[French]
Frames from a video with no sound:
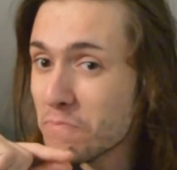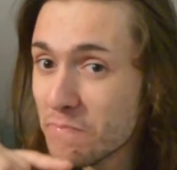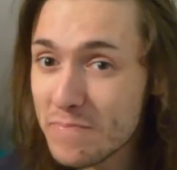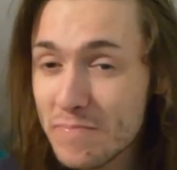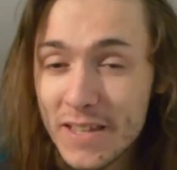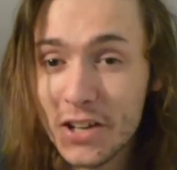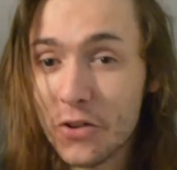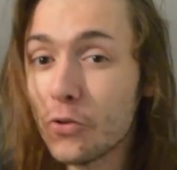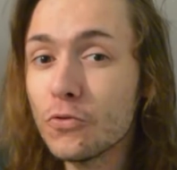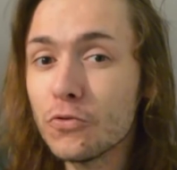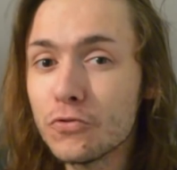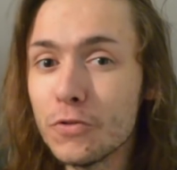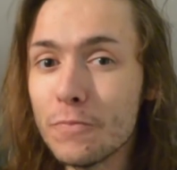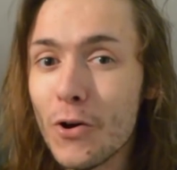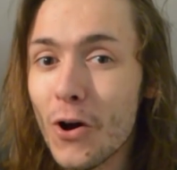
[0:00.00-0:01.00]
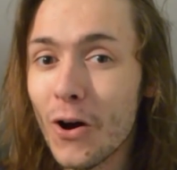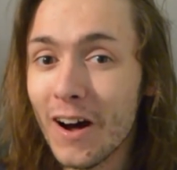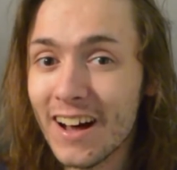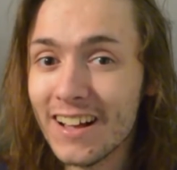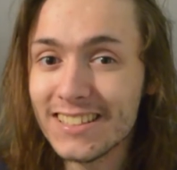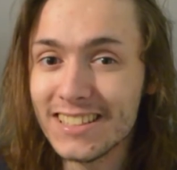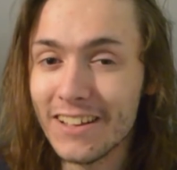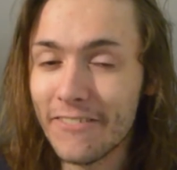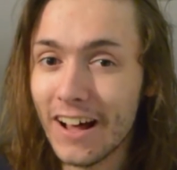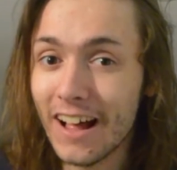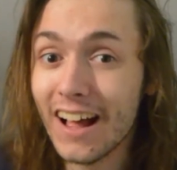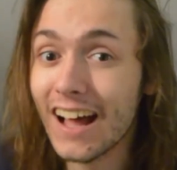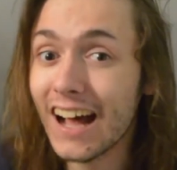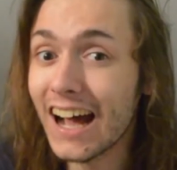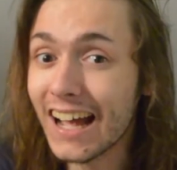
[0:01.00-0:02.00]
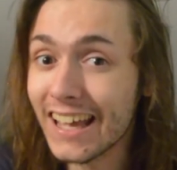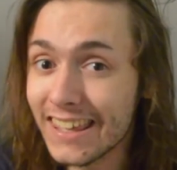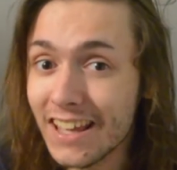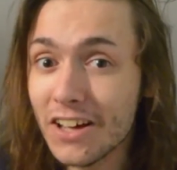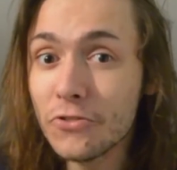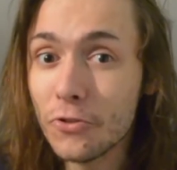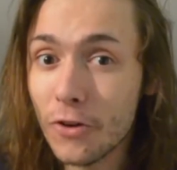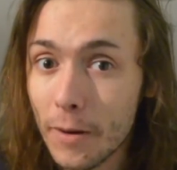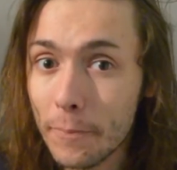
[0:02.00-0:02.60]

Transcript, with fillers: micro youtubeur. Hein, ça va rien te